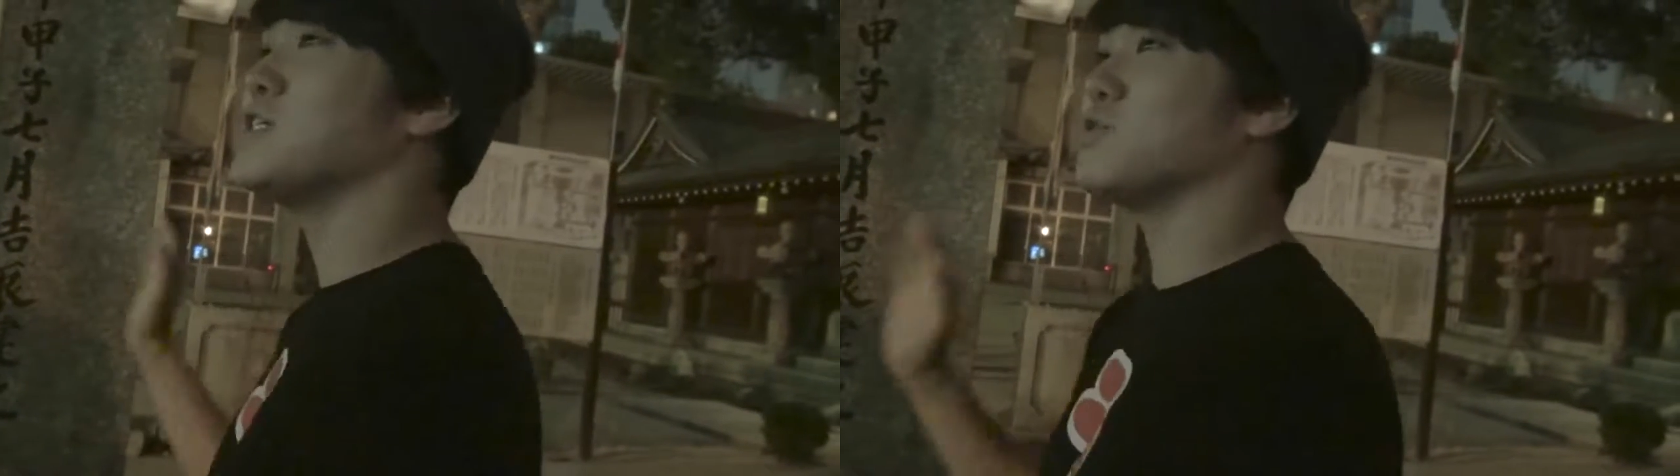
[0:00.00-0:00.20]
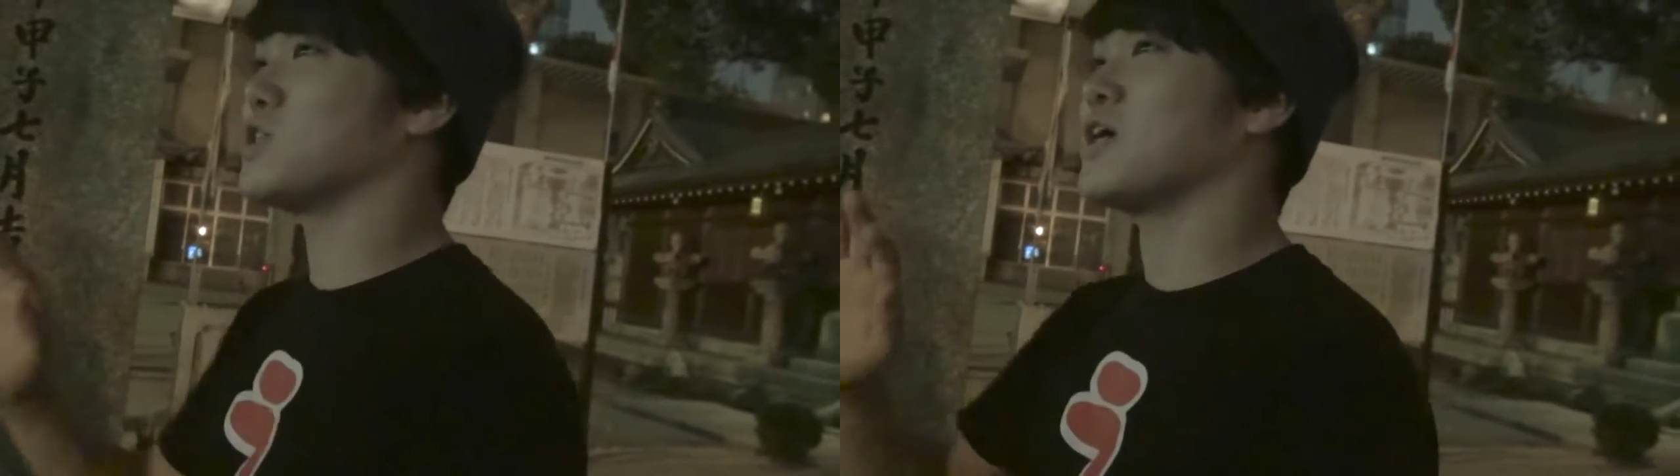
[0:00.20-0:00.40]

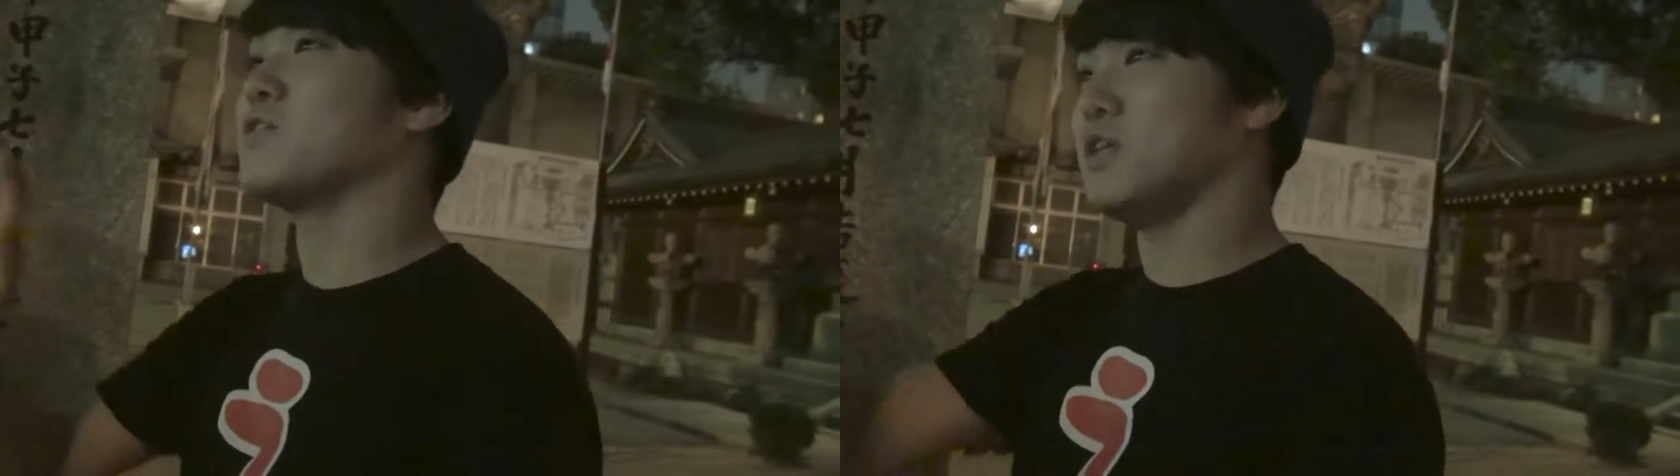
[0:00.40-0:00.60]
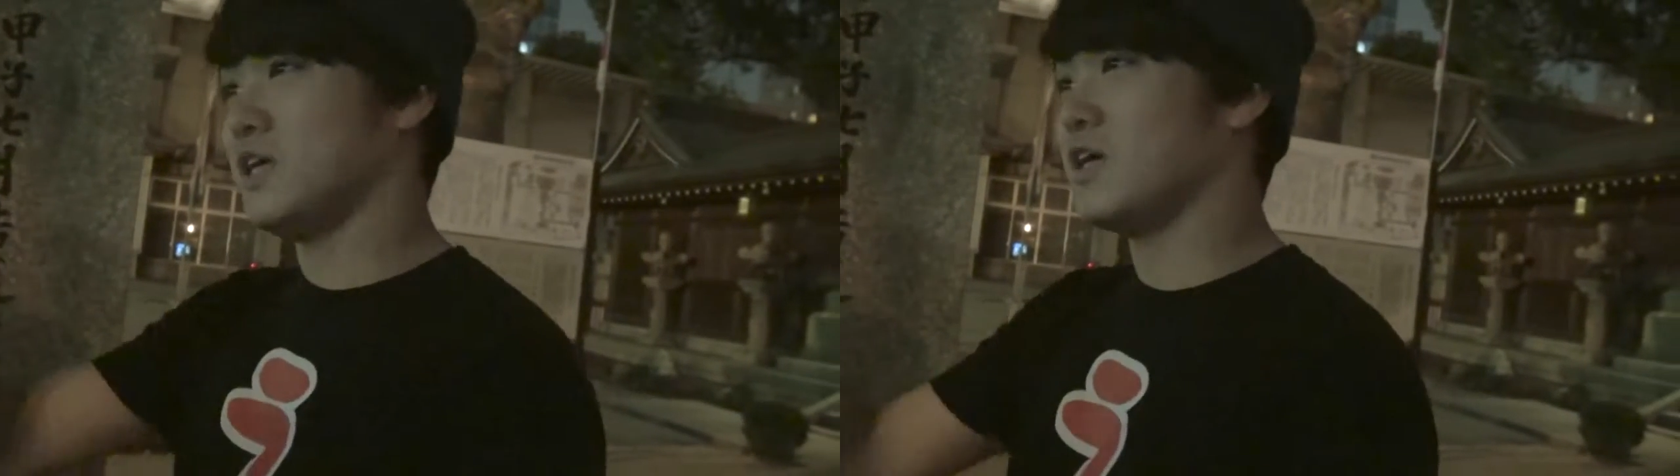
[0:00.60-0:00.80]
神社の近
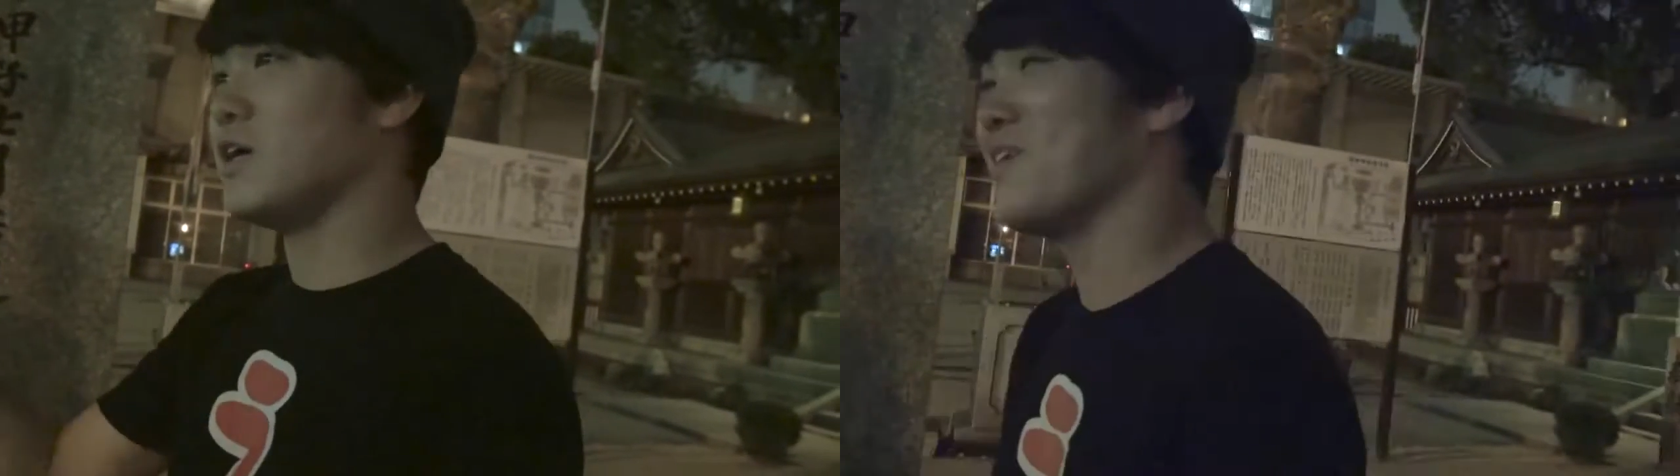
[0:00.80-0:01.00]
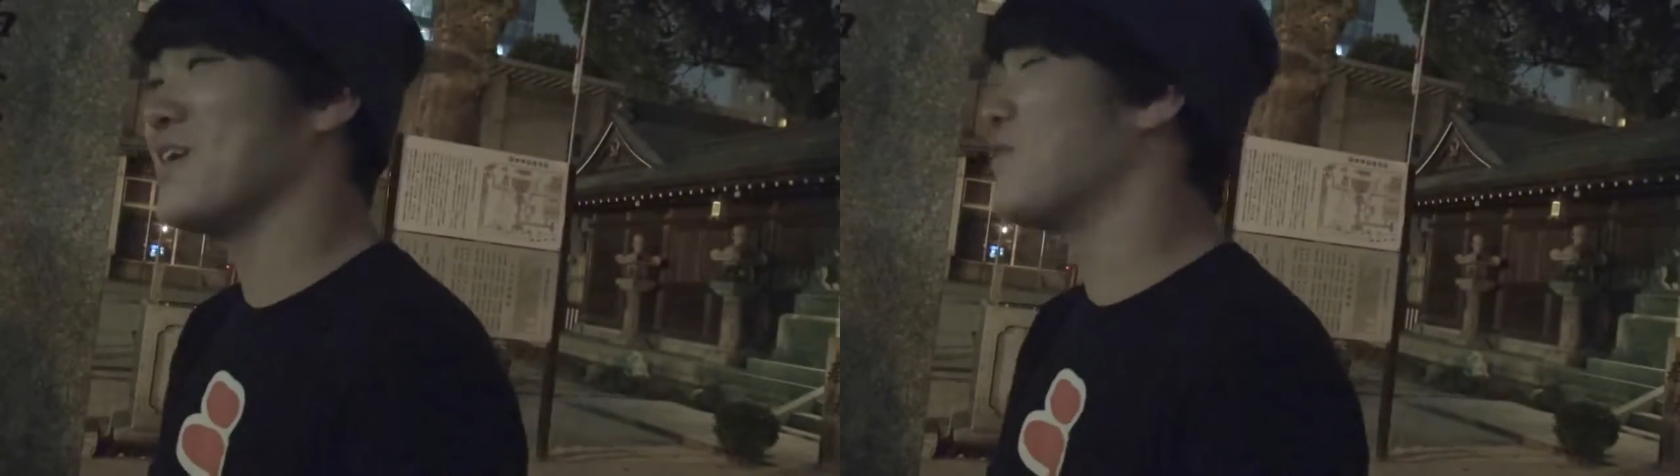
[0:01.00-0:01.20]
くに、うん、
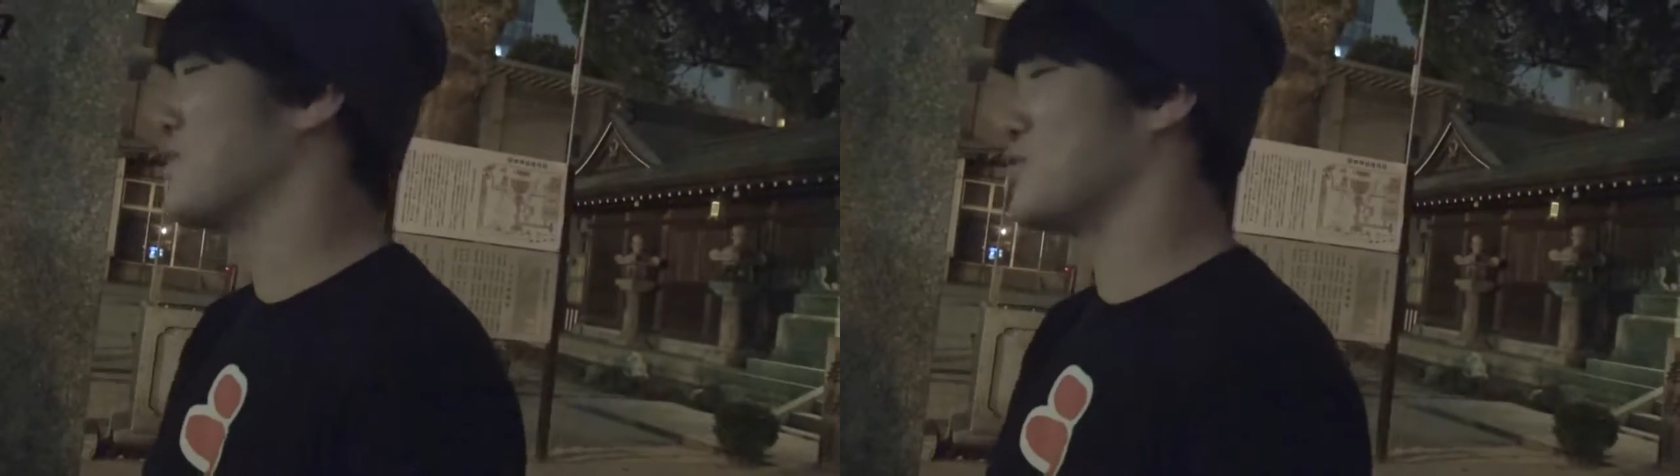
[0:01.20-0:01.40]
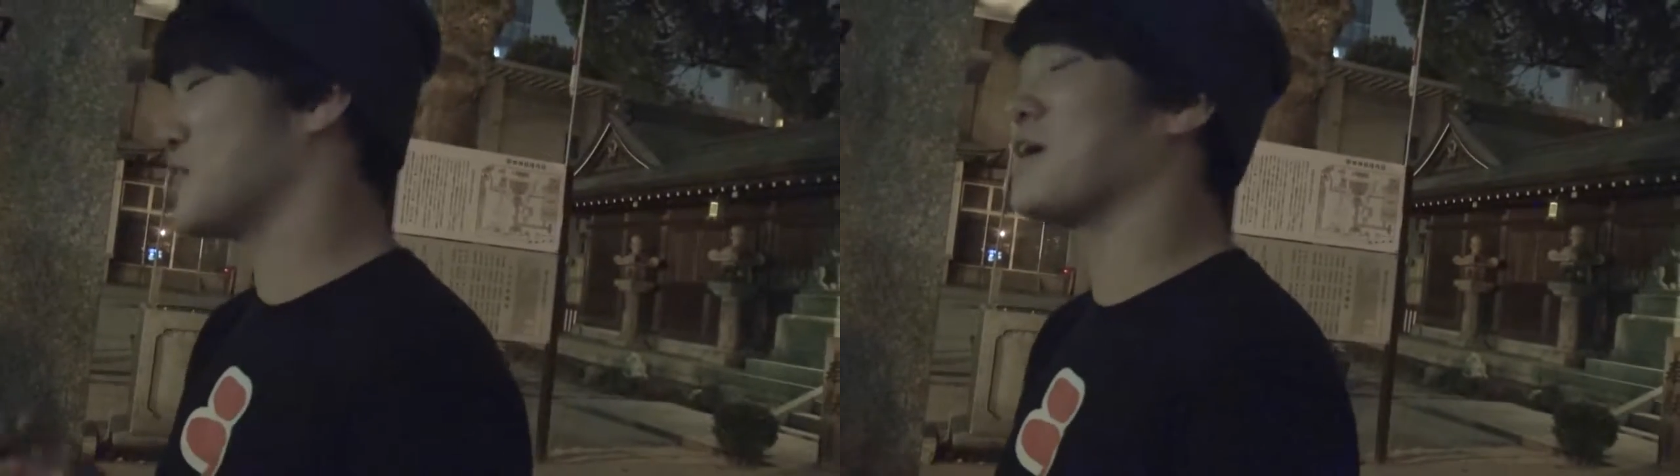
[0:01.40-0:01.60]
今
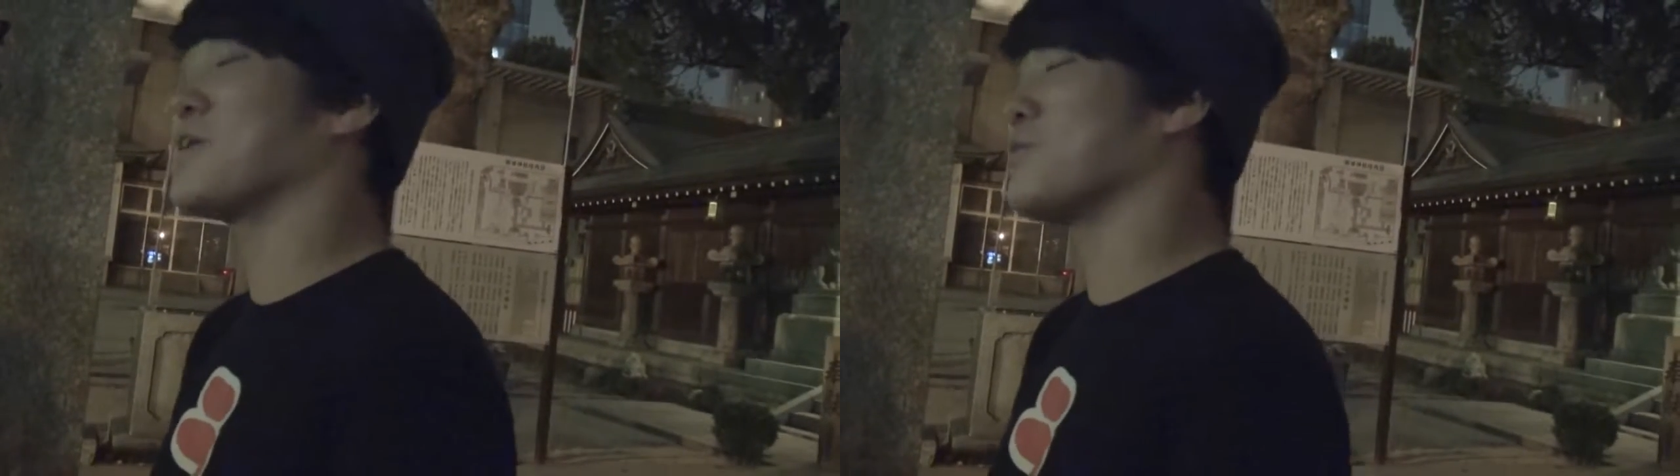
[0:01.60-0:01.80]
の時間から